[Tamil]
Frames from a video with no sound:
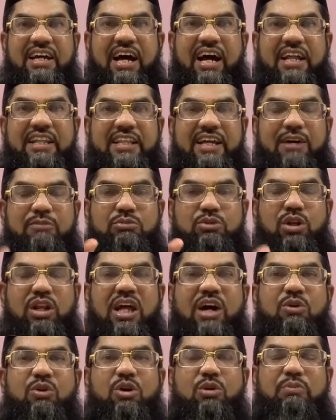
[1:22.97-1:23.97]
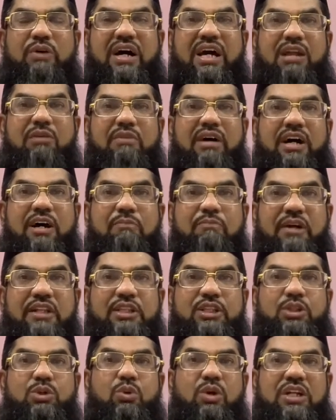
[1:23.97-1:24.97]
அந்த அப்துல்லாவுக்கு பகரமாக
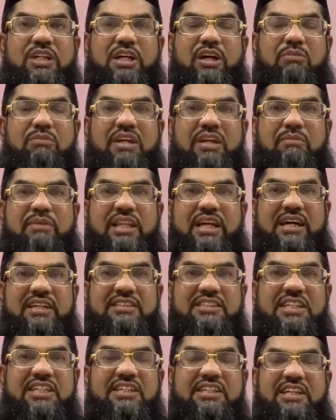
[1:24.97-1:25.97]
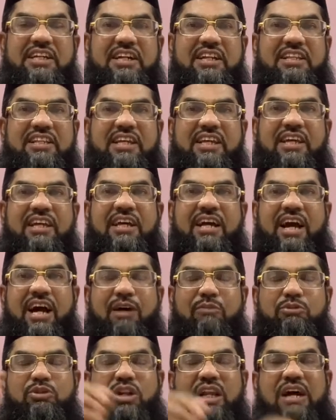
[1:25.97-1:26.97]
பத்து ஒட்டகம் என்பதால் சீட்டு எழுதி
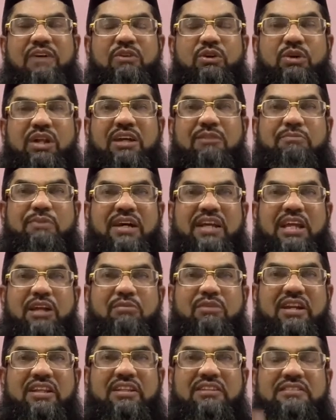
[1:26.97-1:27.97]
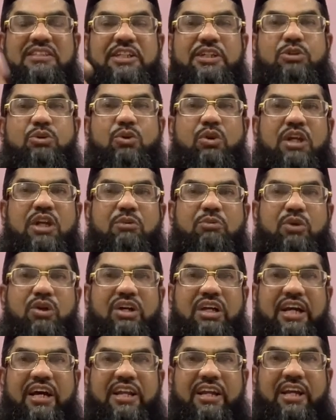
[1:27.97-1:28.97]
அப்துல்லாவினுடைய பெயரையும் எழுதி சீட்டுக்குழிக்கு
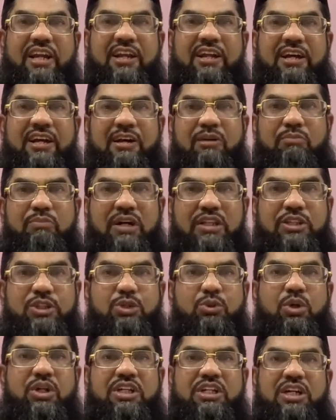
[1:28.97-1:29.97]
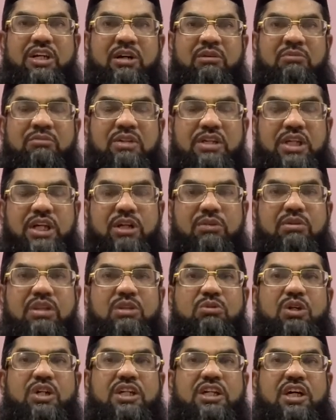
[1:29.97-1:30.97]
போடுகிறார்கள் பத்து ஒட்டகம் இருபது
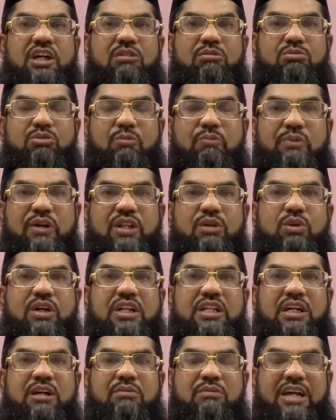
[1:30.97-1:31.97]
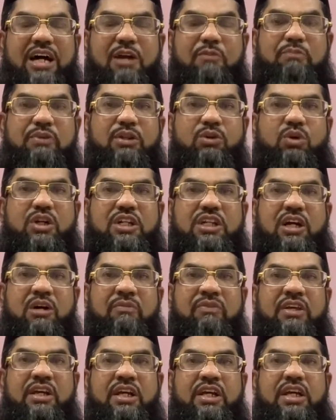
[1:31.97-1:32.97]
ஒட்டகம் முப்பது ஒட்டகம் நாற்பது
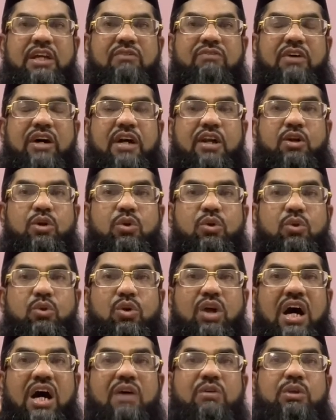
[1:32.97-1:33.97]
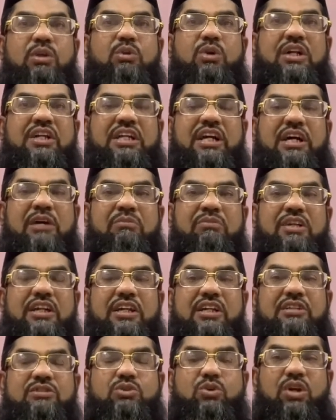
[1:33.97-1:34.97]
ஒட்டகம் இவ்வாறு நூறாவது ஒட்டகம்
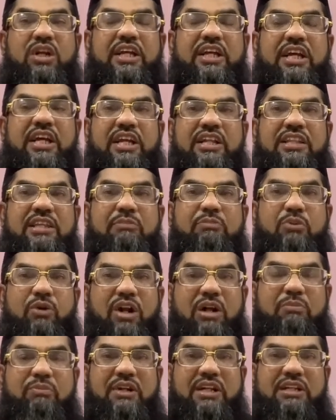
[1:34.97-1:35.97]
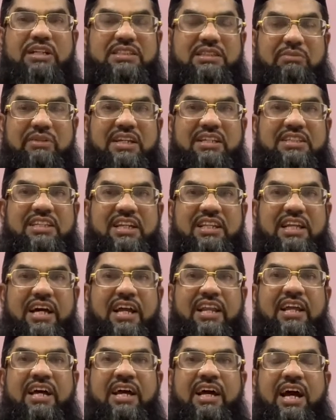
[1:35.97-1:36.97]
என்று சொல்லி எழுதி போடப்பட்ட சமயத்தில் தான்
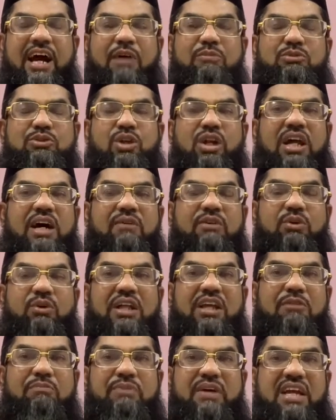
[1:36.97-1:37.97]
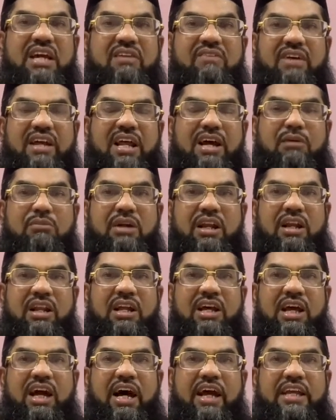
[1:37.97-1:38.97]
அப்துல்லாவினுடைய பெயர் வராமல்
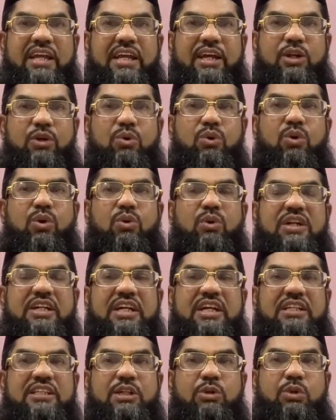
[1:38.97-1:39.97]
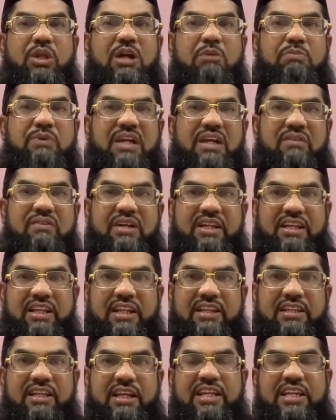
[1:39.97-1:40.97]
அங்கே நூறு ஒட்டகத்தினுடைய பெயர்
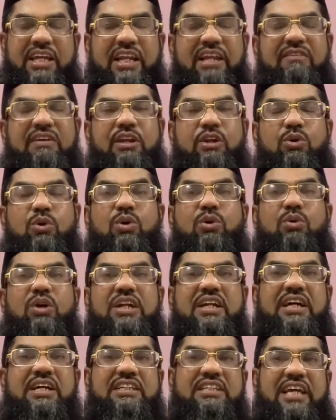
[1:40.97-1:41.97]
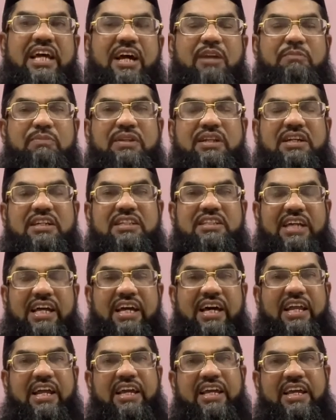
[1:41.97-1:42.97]
வருகிறது எனவே நூறு ஒட்டகத்தை அறுப்பதற்கு
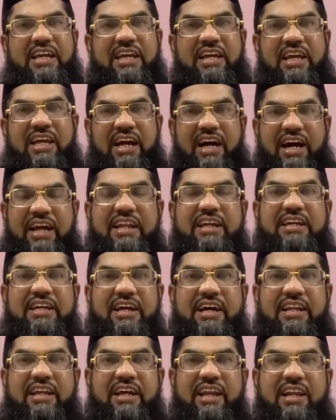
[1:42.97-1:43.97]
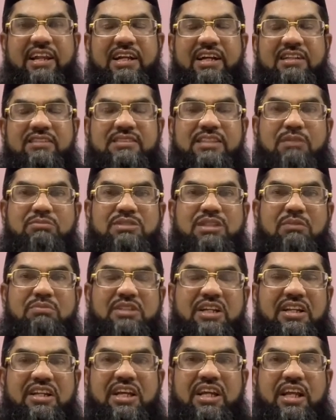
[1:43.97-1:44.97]
தயாராகி அறுக்கிறார்கள் சம்சம்
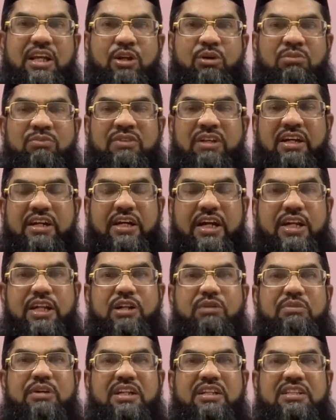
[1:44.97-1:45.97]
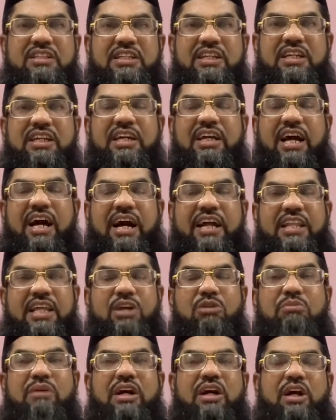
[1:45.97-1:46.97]
தண்ணீரையும் கண்டுபிடித்து
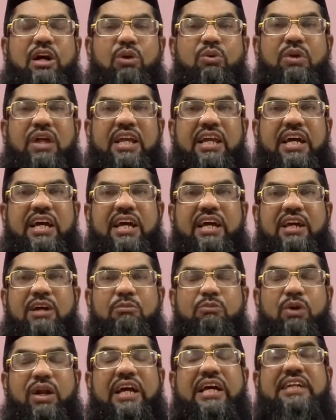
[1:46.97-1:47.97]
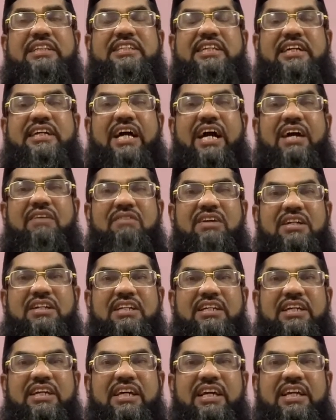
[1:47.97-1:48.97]
அதையும் மக்களுடைய புழக்கத்திற்காக விட்டு
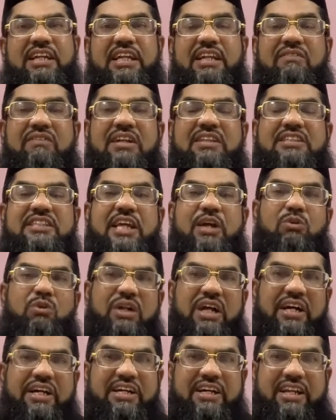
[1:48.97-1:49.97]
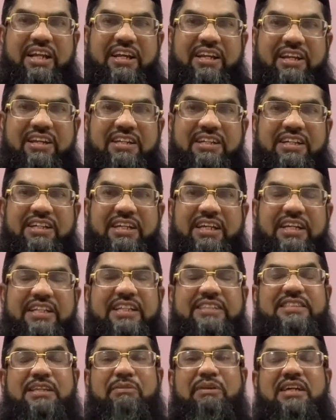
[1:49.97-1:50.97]
நிவர்த்தியை உண்டாக்குகிறார்கள் இந்த
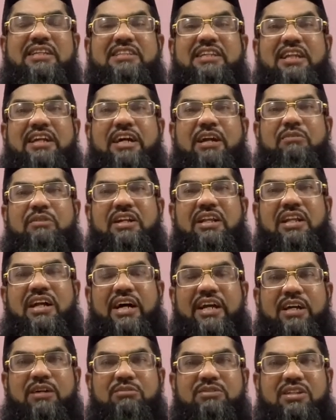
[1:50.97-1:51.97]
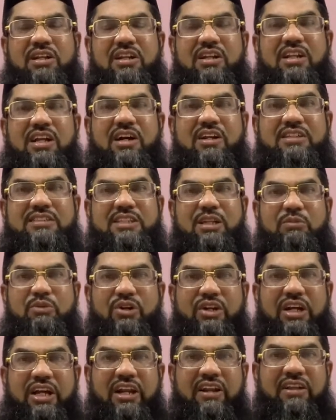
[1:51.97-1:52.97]
சமயத்தில் கண்மணி நாயகம் சல்லல்லா அலிஸ்லாம்
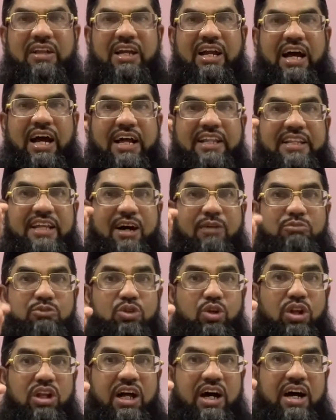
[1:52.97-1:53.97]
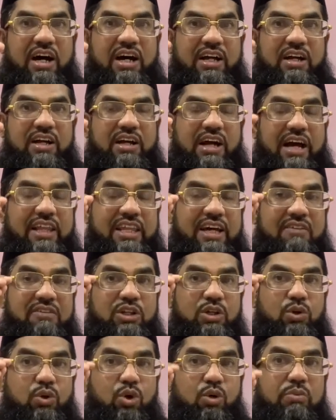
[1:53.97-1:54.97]
அவர்கள் அந்த அப்துல்லா அதாவது
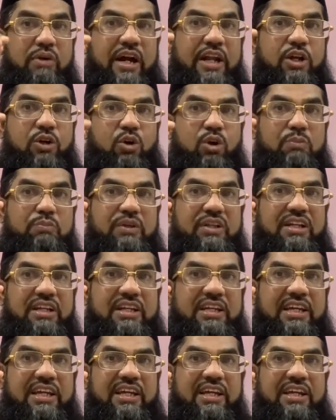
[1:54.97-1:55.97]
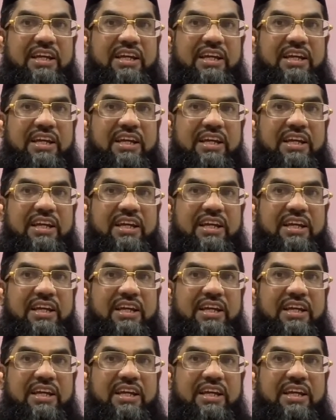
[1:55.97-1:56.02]
குர்பானி கொடுப்பதற்கு